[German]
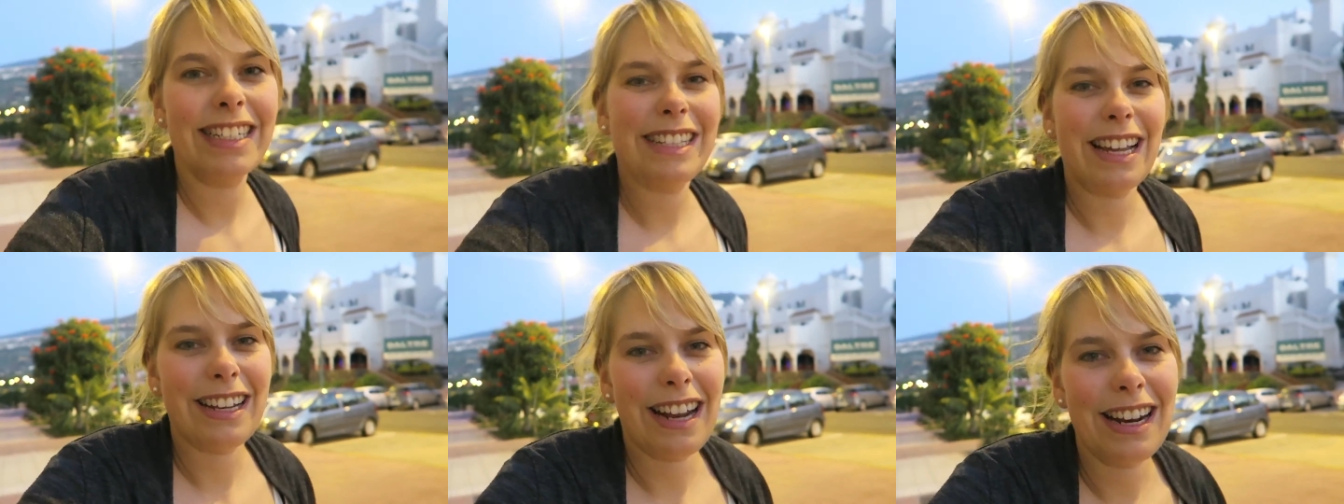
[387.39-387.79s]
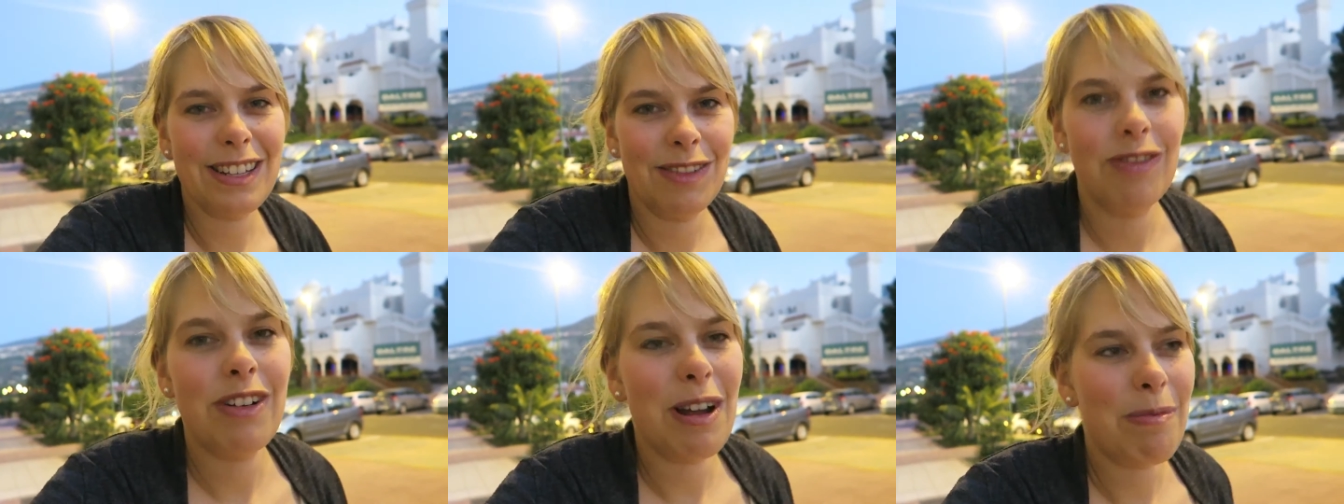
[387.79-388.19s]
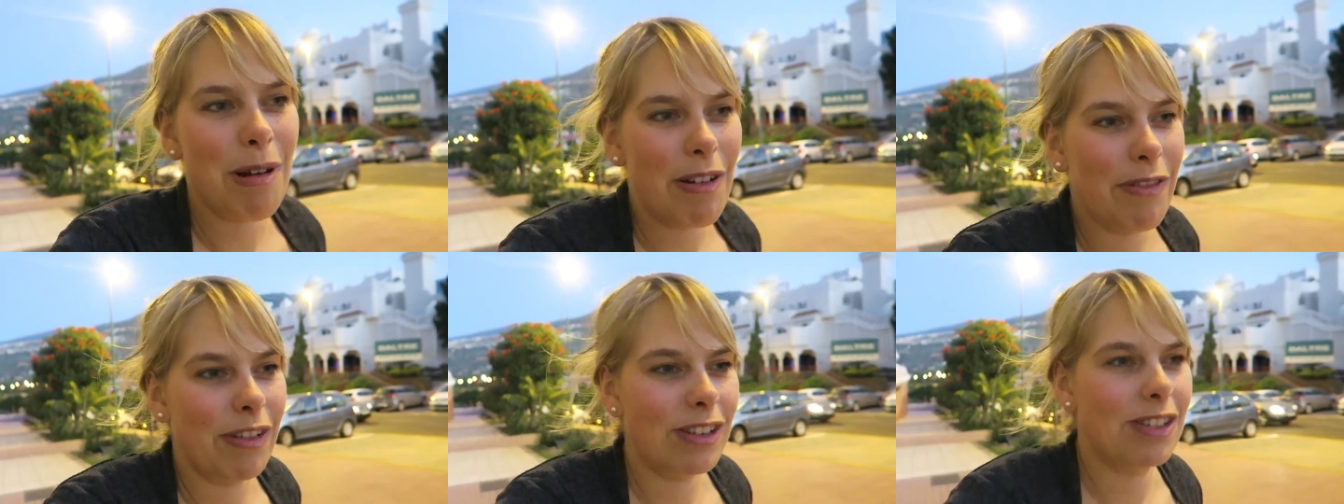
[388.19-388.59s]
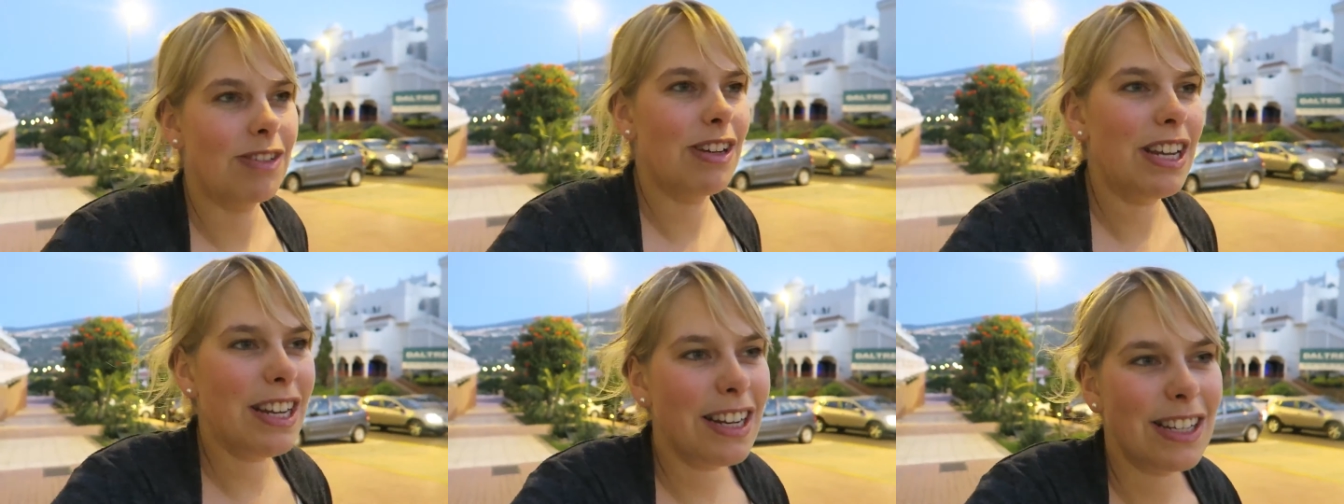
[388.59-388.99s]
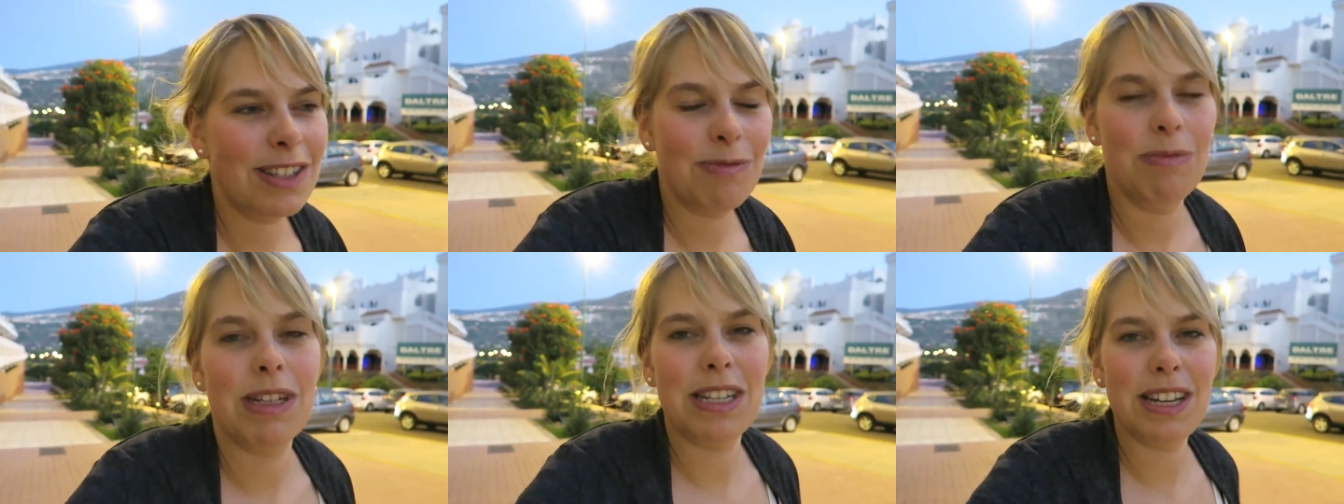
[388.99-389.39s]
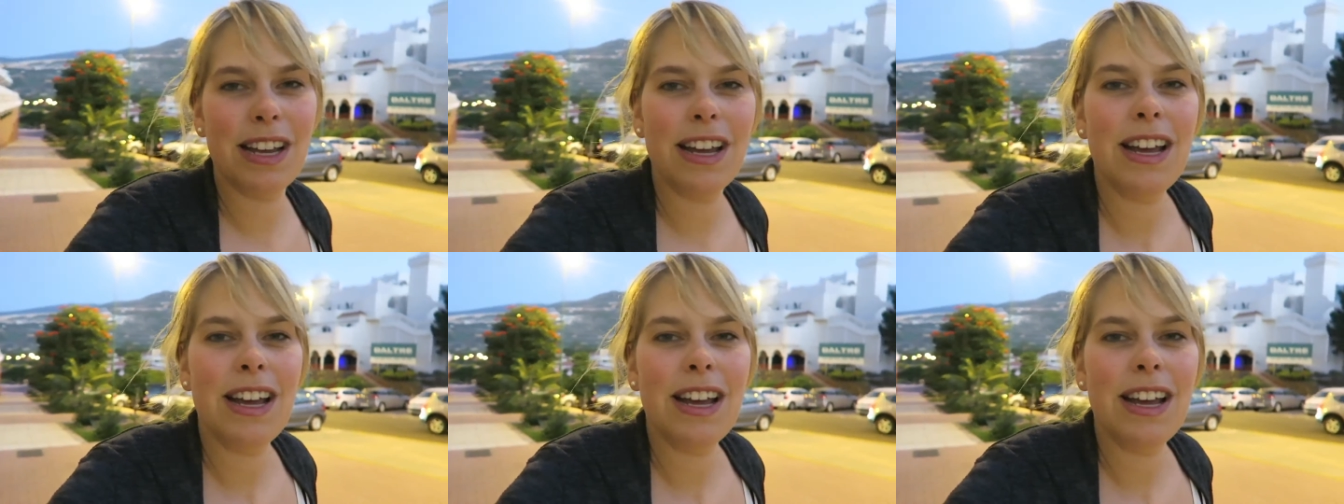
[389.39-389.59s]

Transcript: Das hat alles wunderbar funktioniert. Also mit